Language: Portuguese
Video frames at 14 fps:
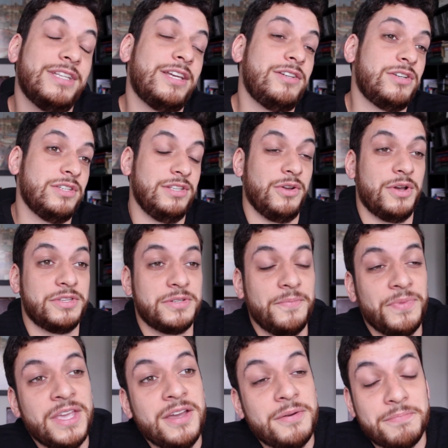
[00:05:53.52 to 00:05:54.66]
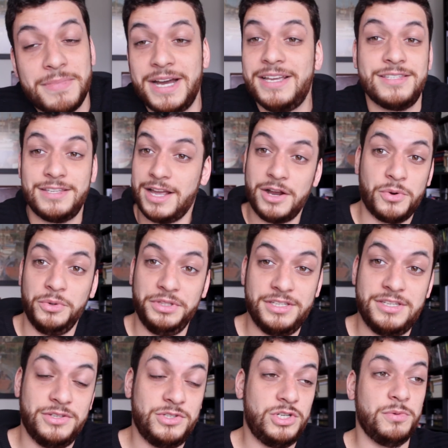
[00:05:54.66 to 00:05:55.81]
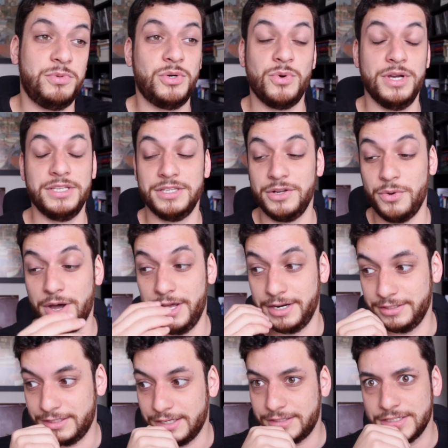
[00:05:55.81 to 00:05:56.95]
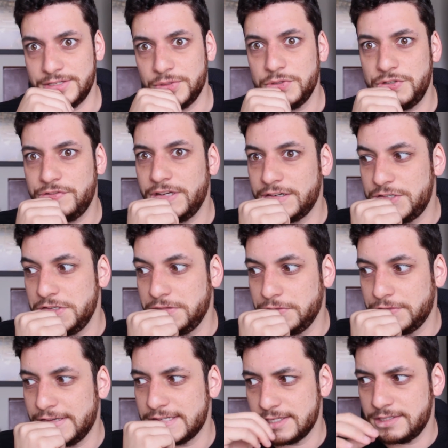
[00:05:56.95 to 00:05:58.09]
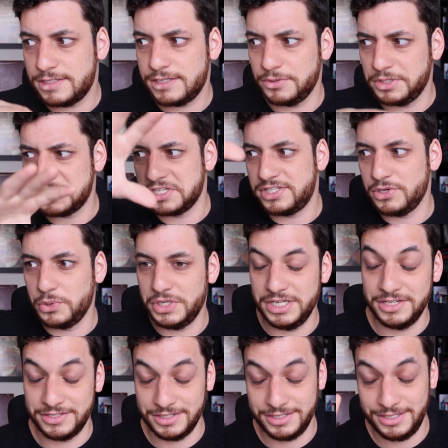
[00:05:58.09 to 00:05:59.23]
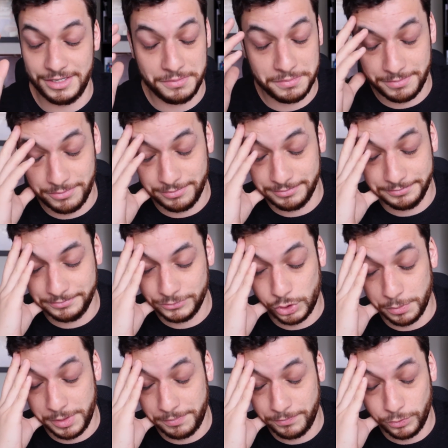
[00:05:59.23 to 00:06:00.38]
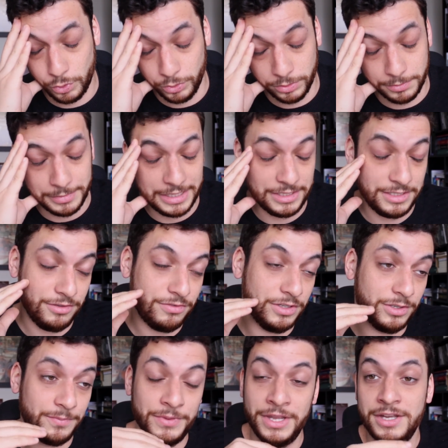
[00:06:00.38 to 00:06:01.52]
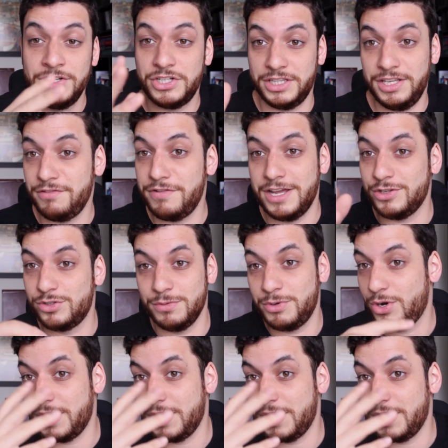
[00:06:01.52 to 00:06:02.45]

fantástico esse negócio. Mas tá acontecendo esse tipo de coisa agora, tá, tá sendo divertido ver a ascensão dessas teorias, assim, sobre tudo. Mas enfim, já tem várias sobre